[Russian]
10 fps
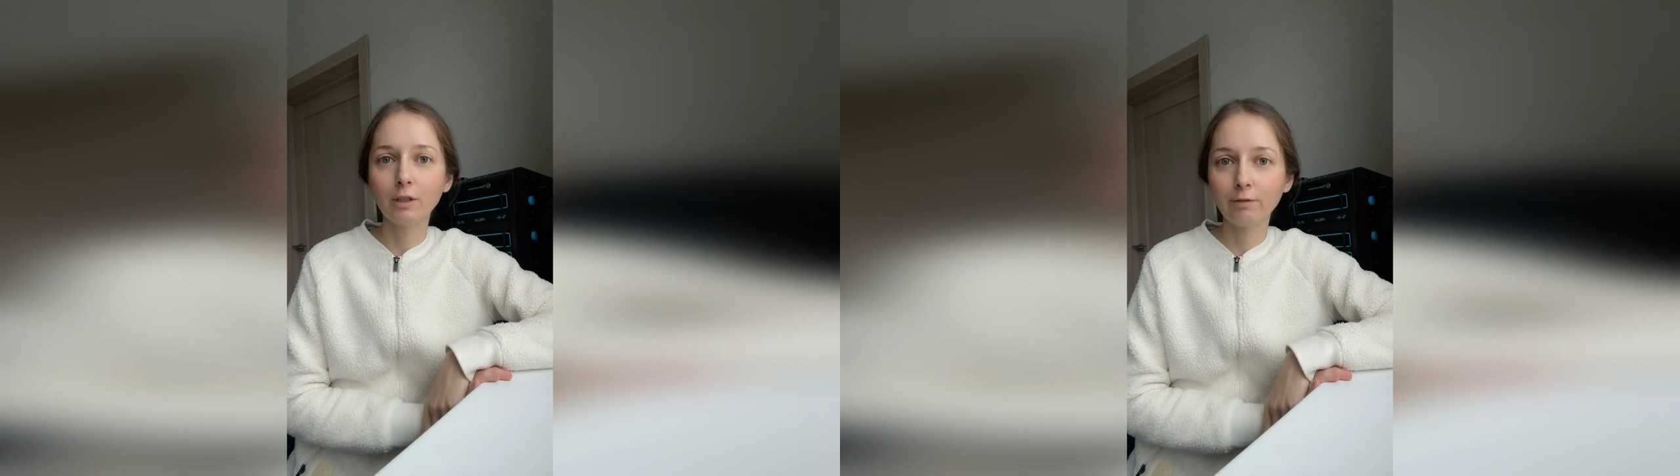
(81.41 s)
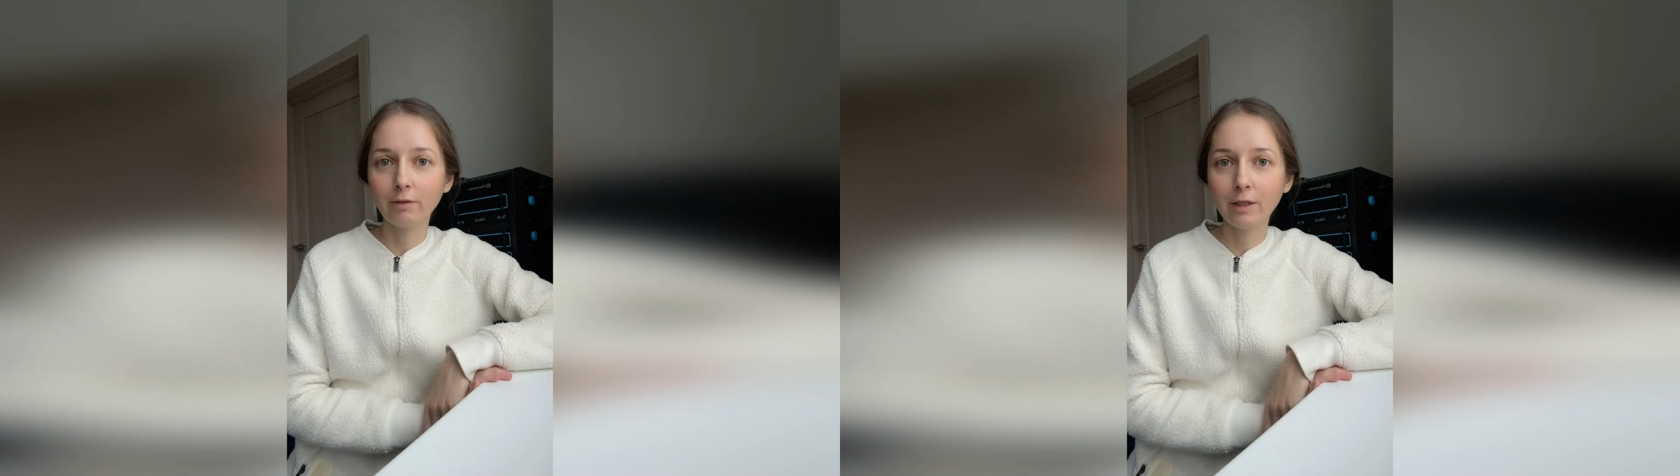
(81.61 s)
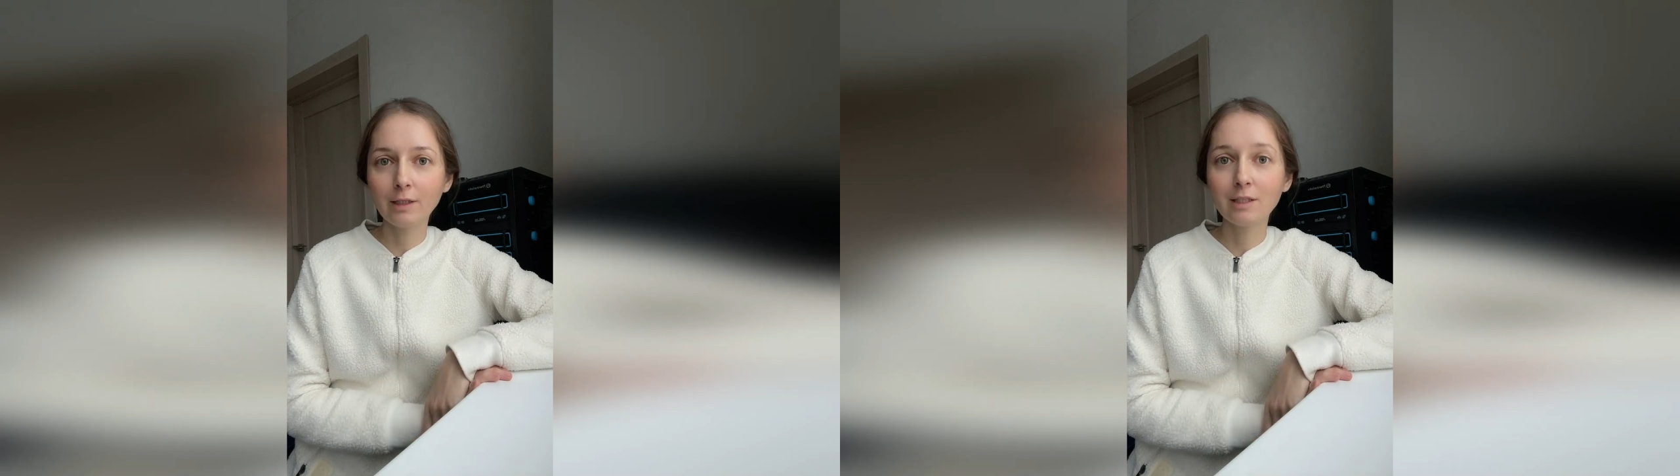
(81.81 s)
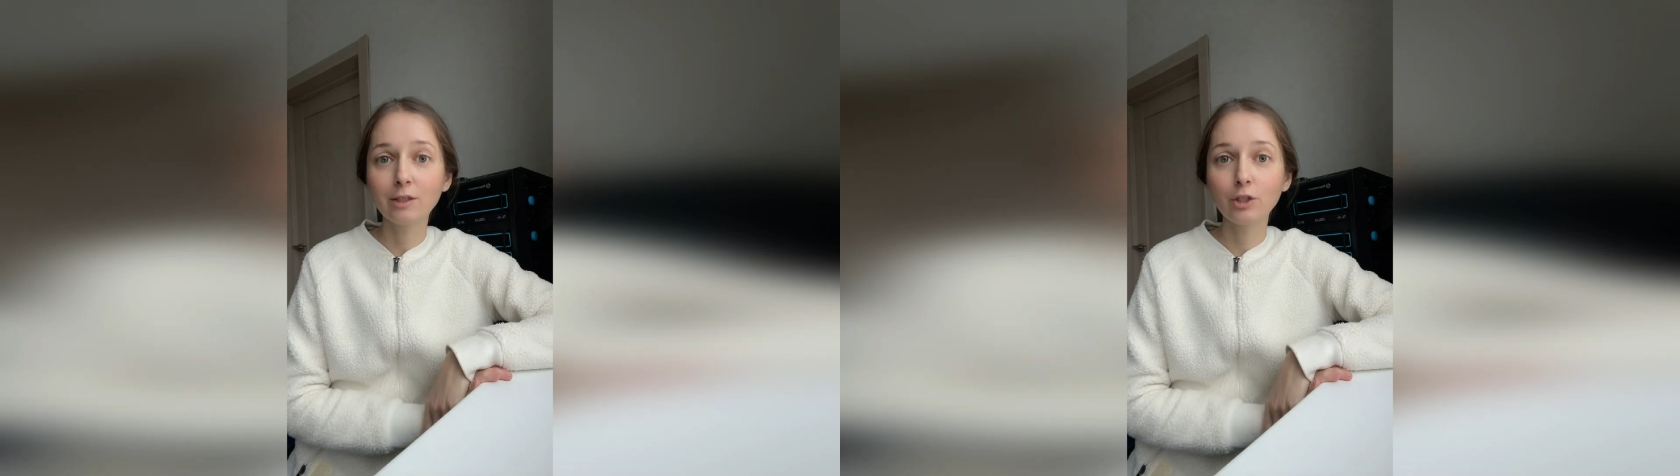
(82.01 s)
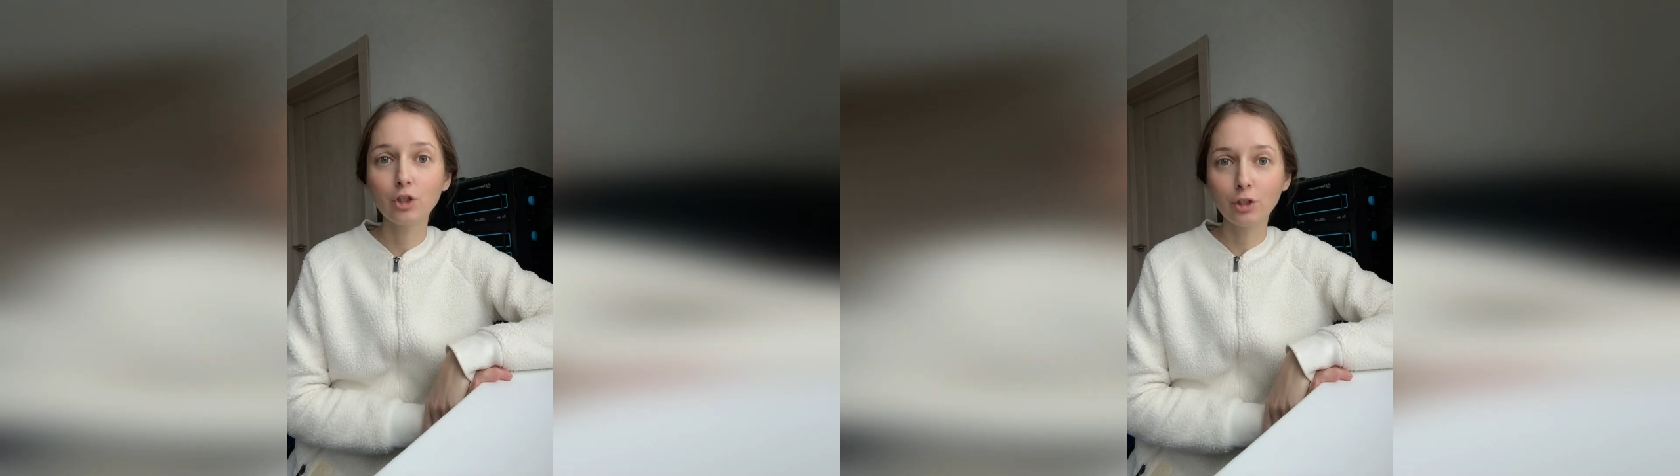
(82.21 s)

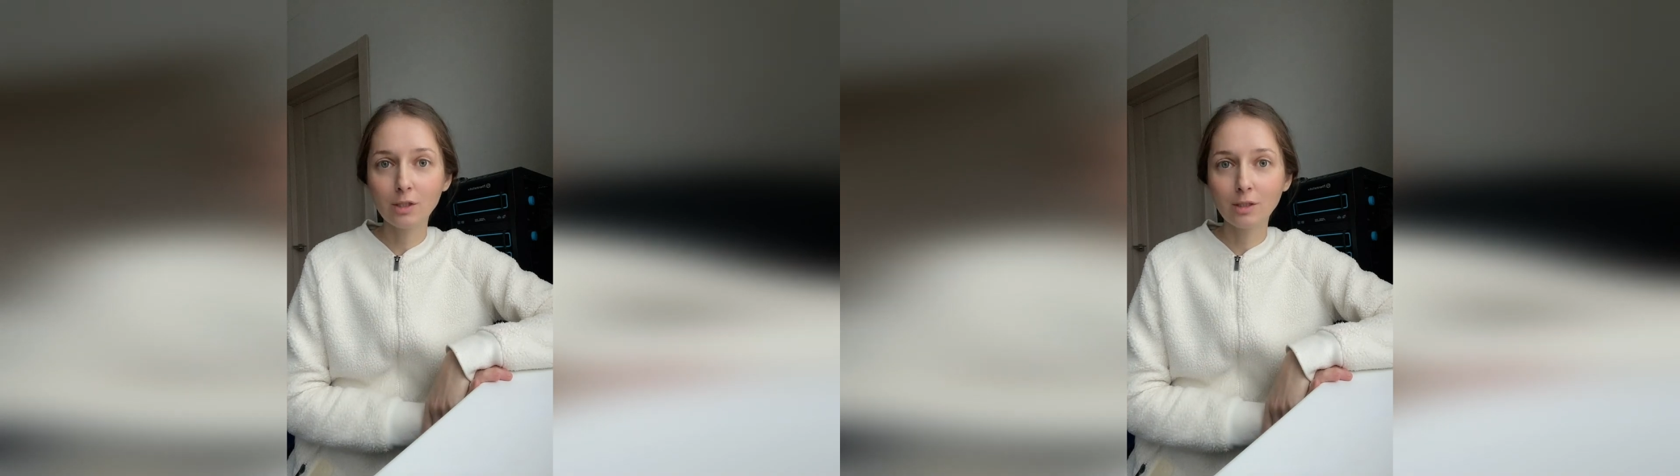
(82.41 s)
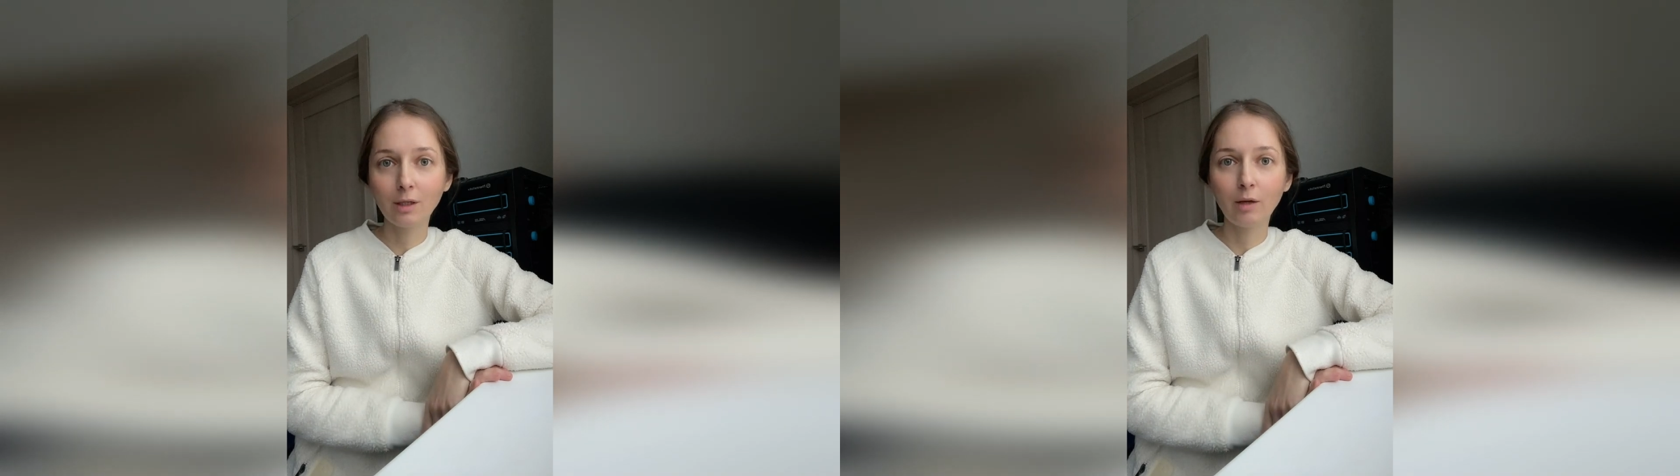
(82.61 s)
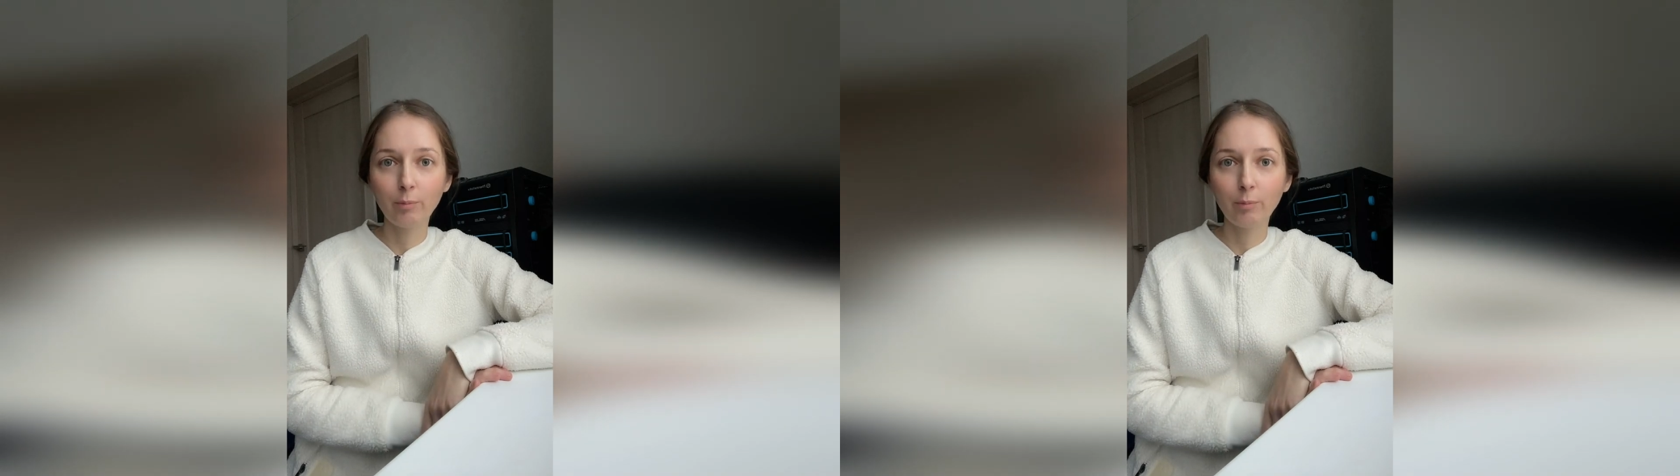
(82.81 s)
является чистая